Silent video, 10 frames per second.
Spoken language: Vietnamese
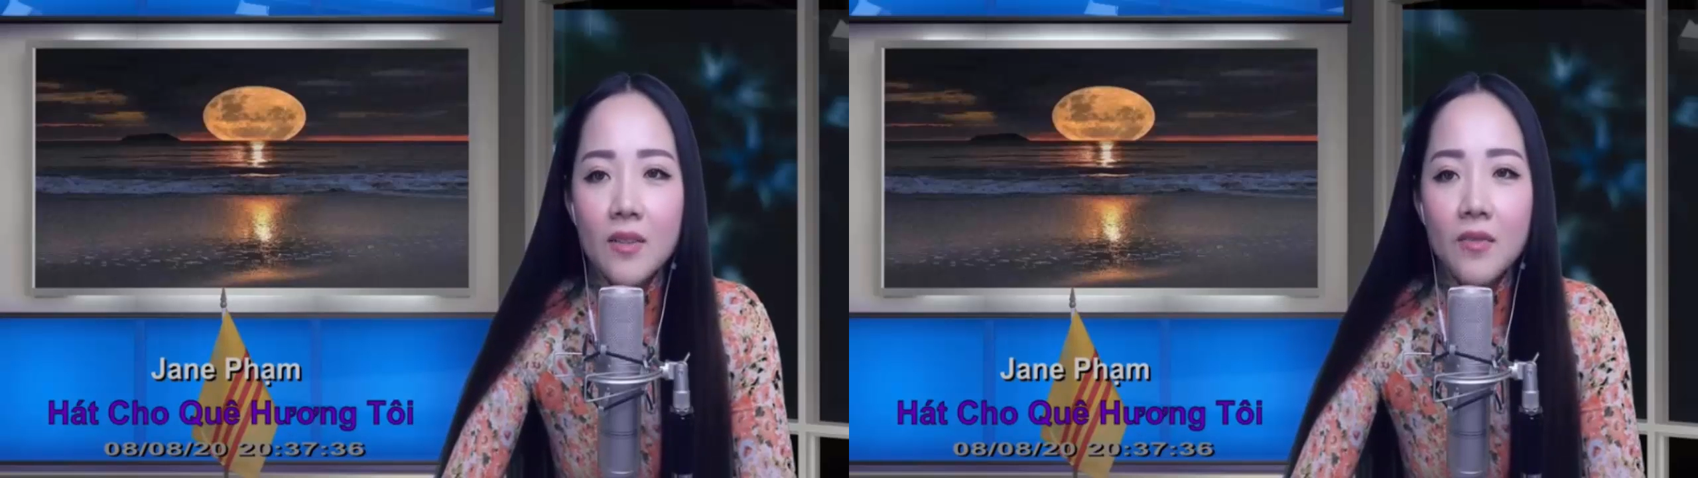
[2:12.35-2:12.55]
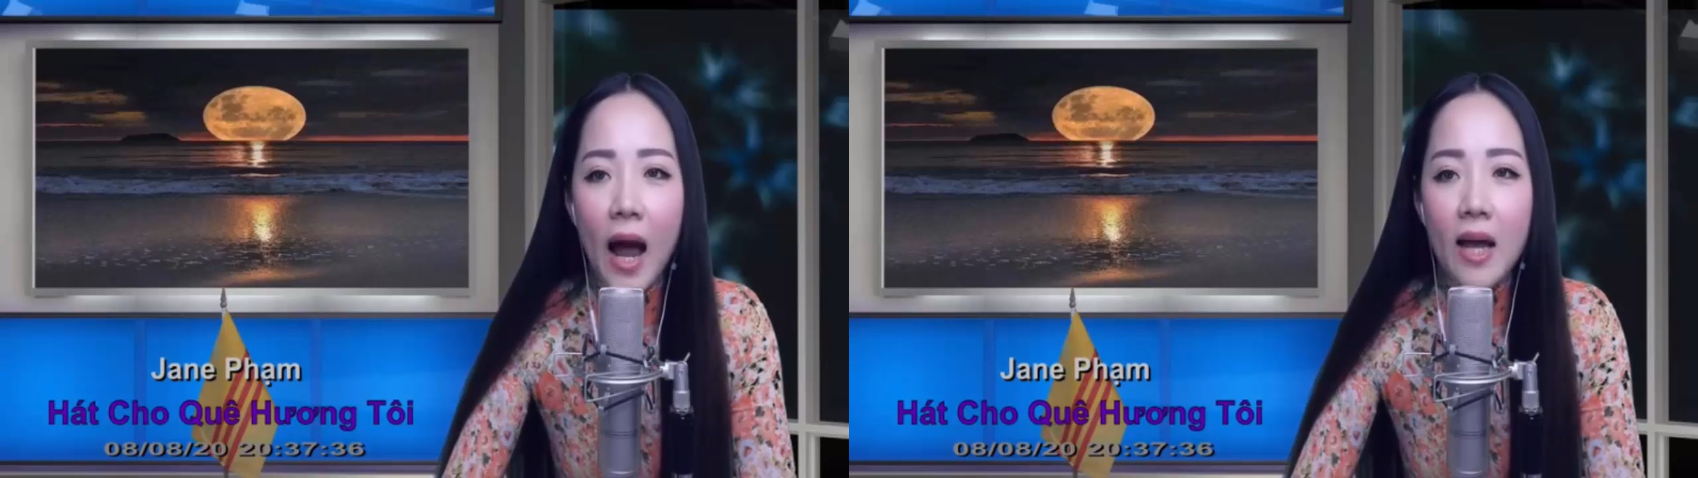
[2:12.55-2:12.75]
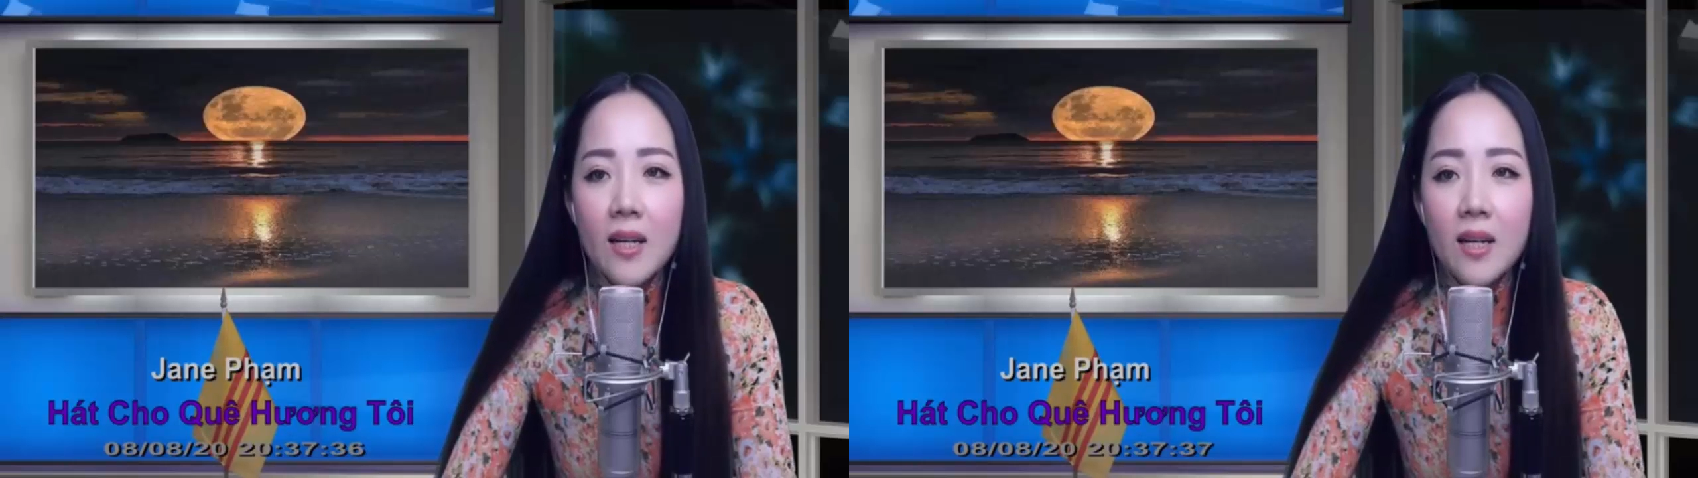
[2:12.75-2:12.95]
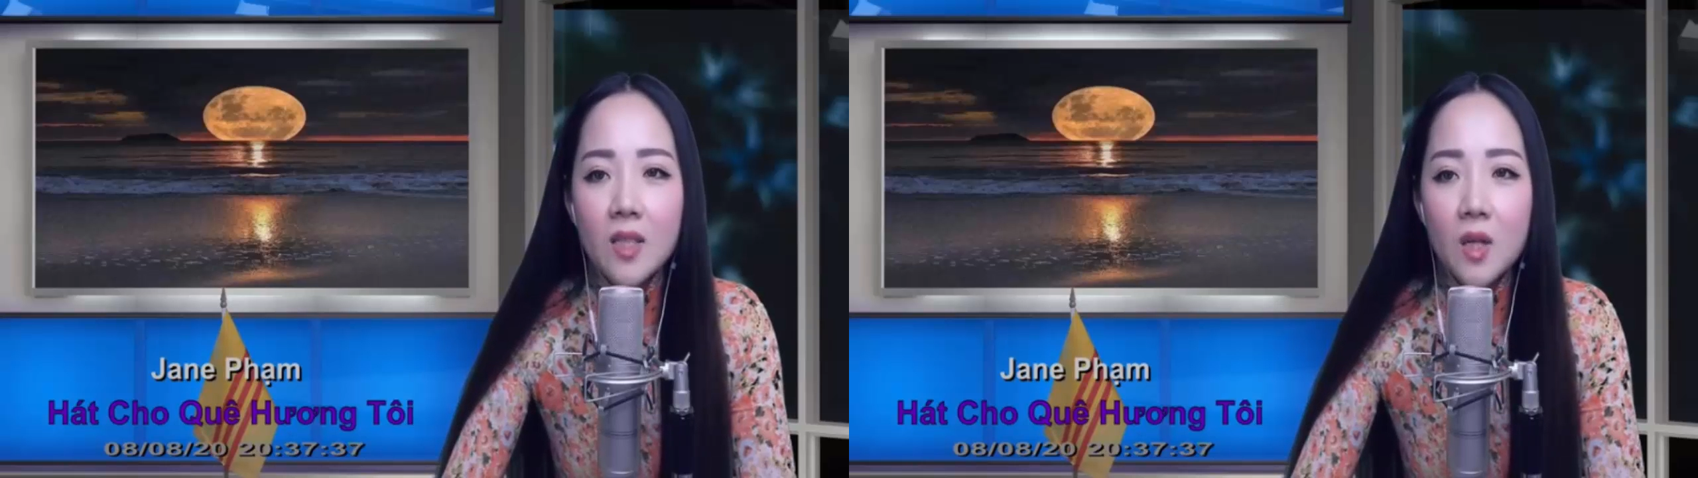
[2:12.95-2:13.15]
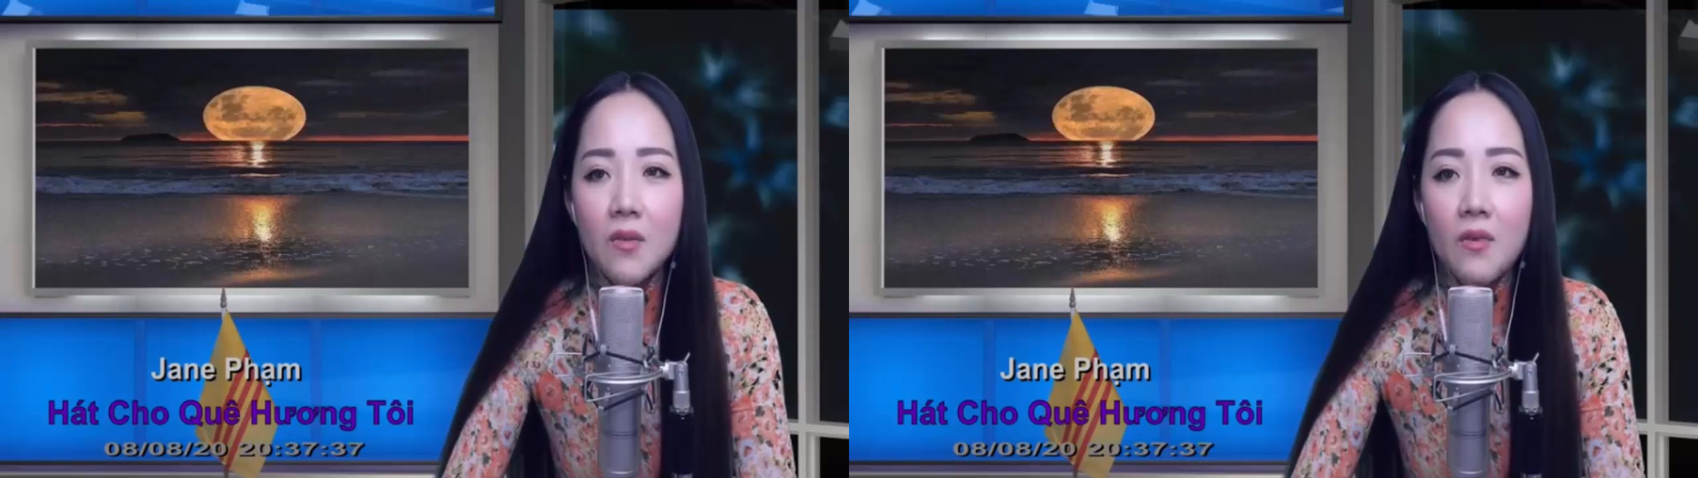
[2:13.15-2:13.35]
phải được
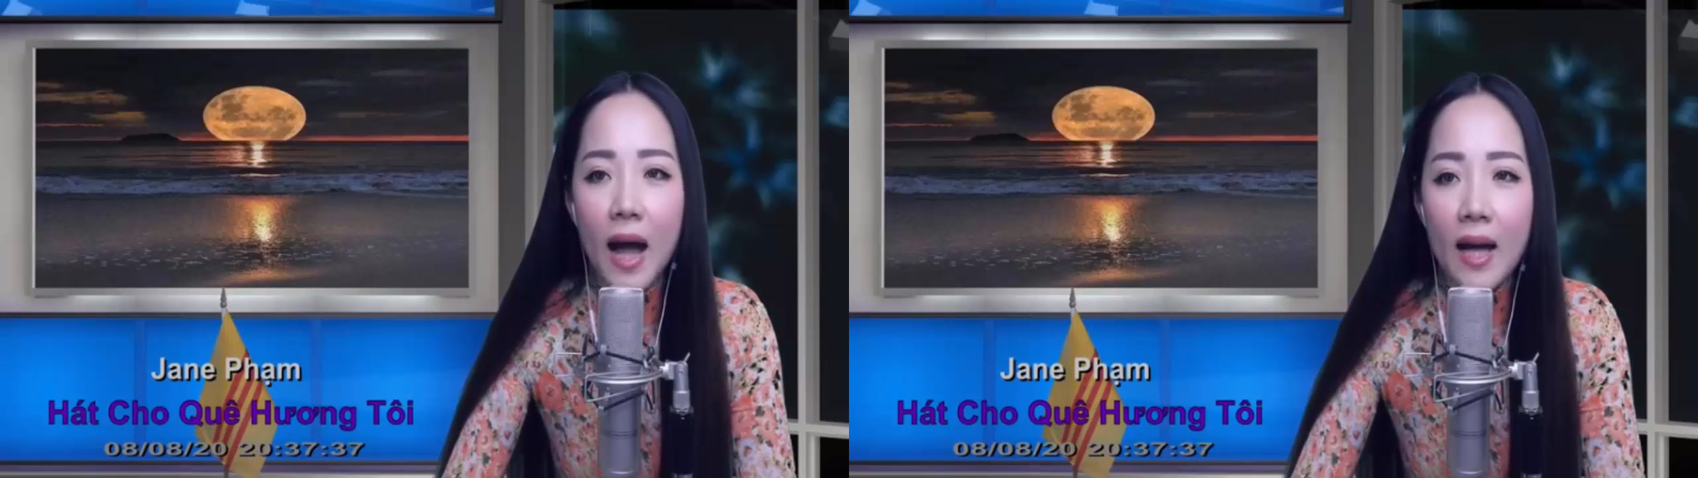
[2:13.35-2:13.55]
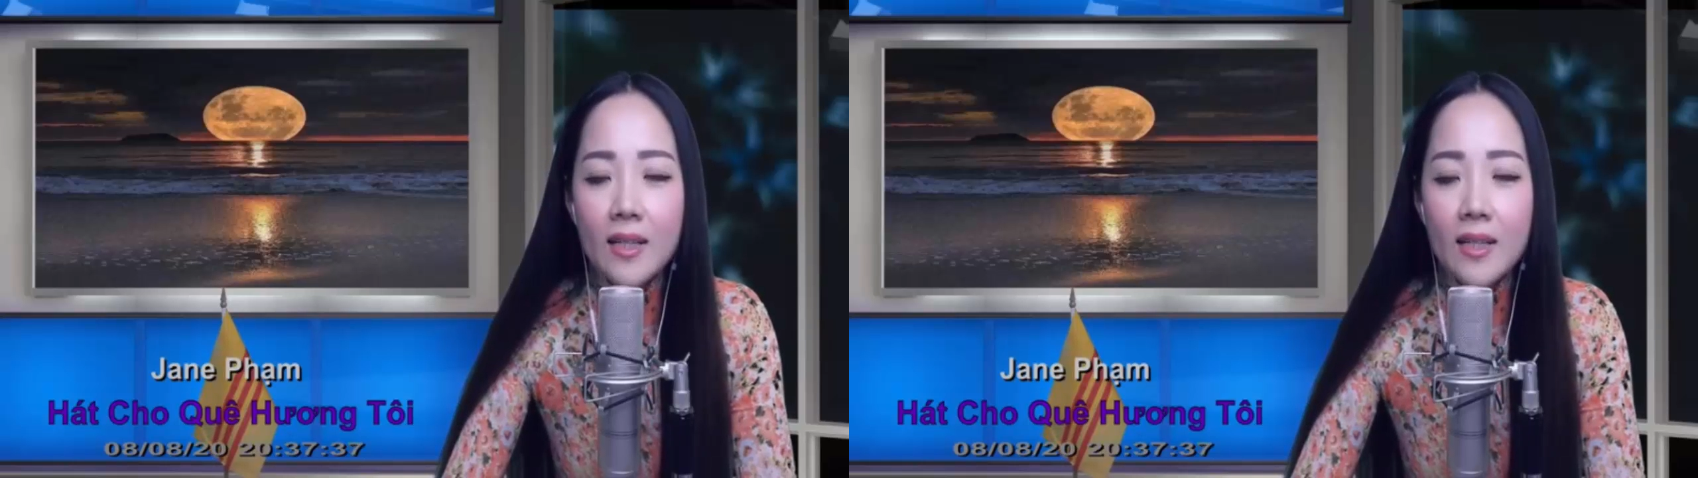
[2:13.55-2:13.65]
xuất phát